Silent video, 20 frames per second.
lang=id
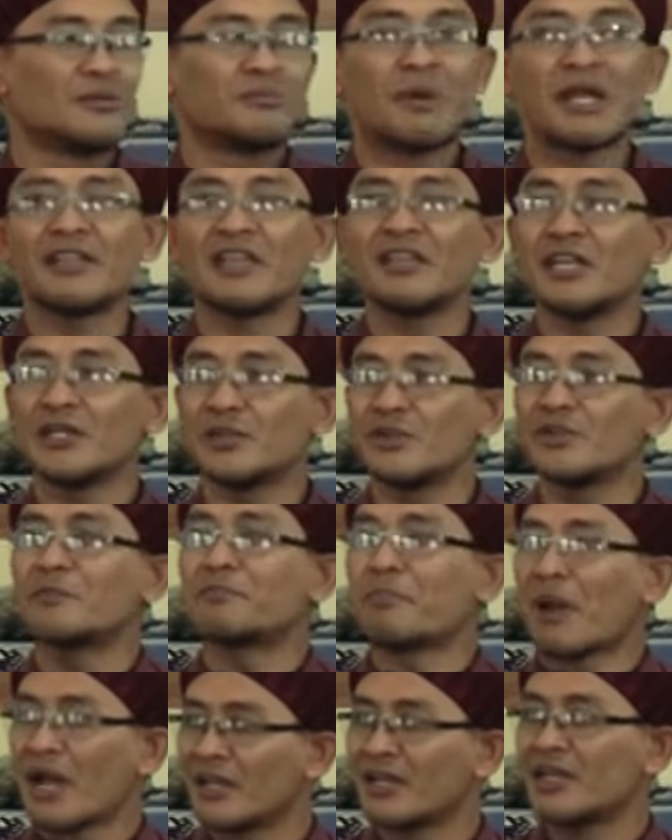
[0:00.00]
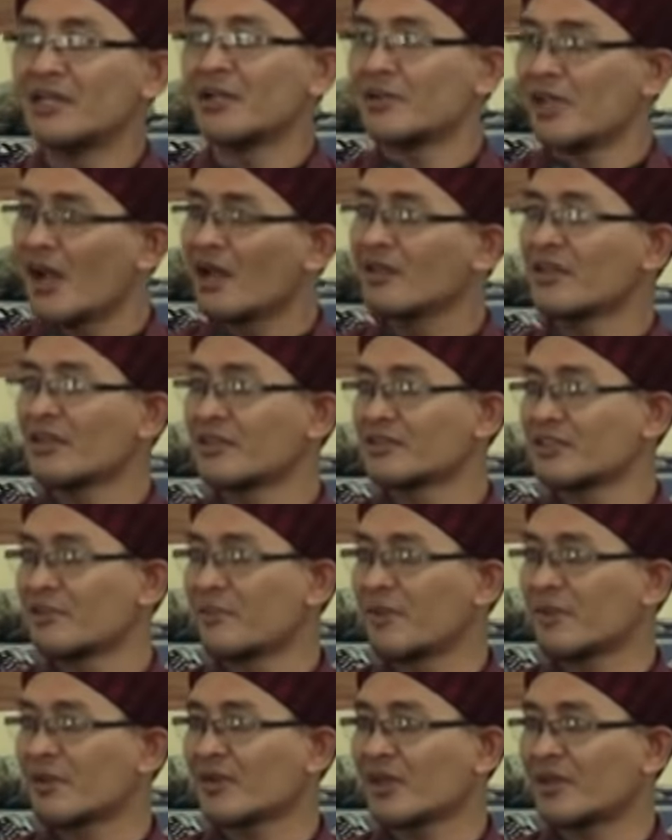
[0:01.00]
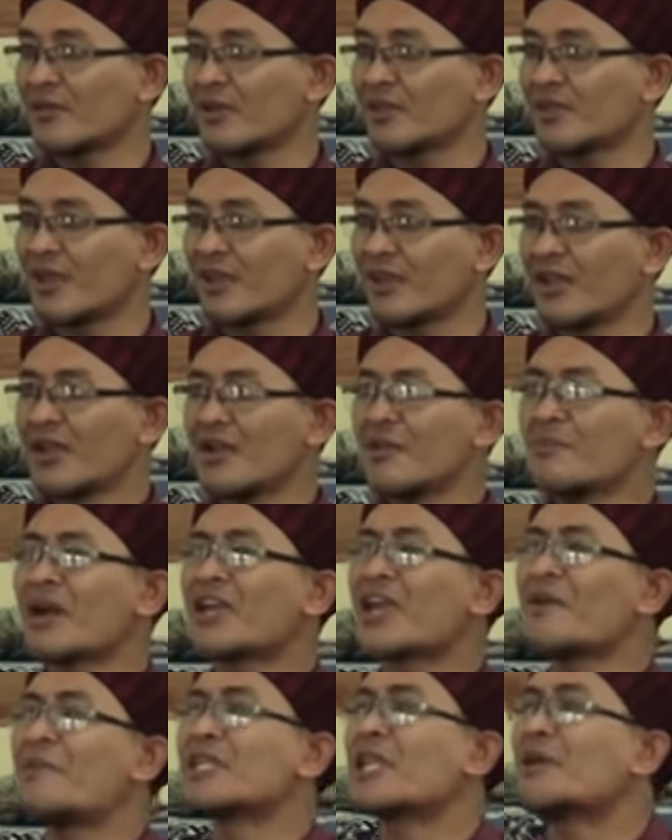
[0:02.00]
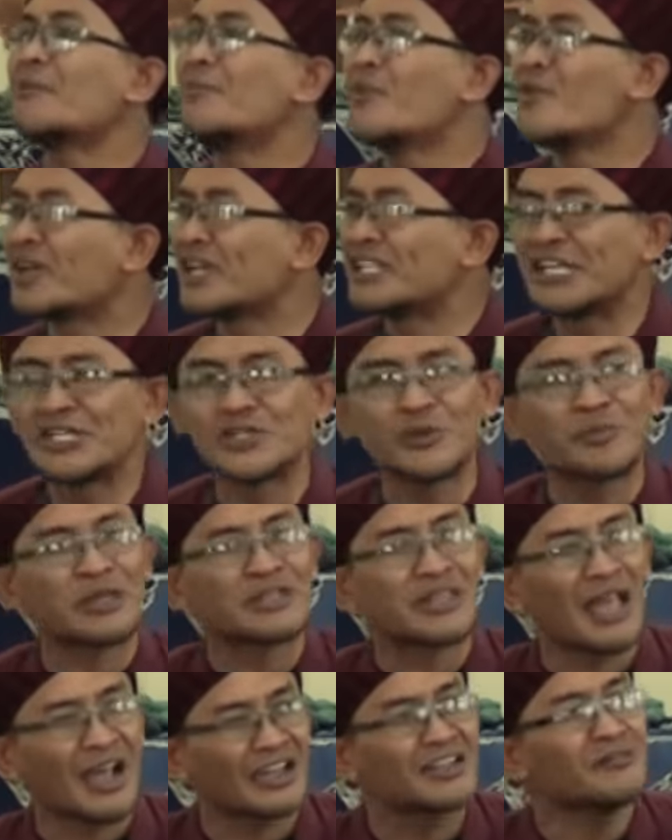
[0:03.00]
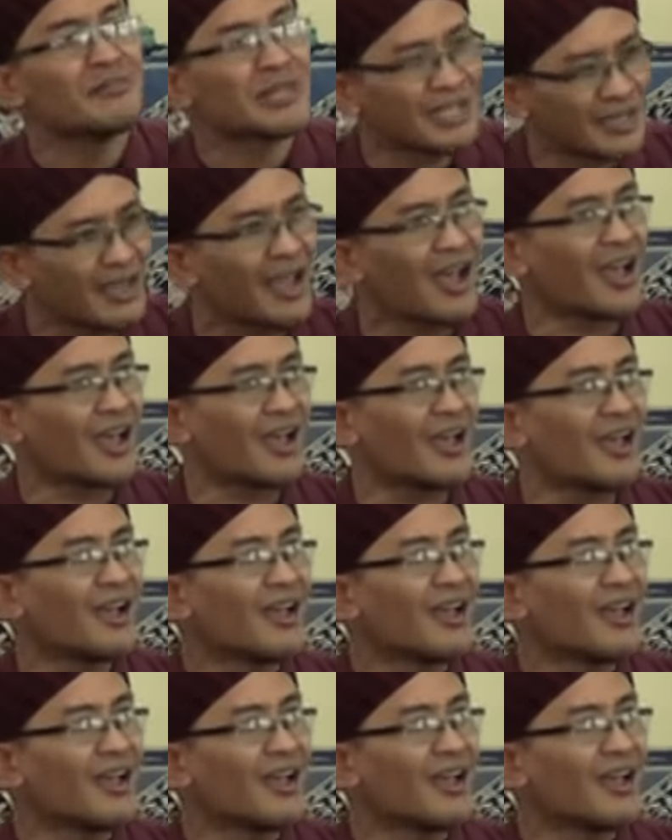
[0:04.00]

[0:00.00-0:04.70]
padahal itu dipanggil oleh Allah taala bagaimana mungkin hidup kita akan berkah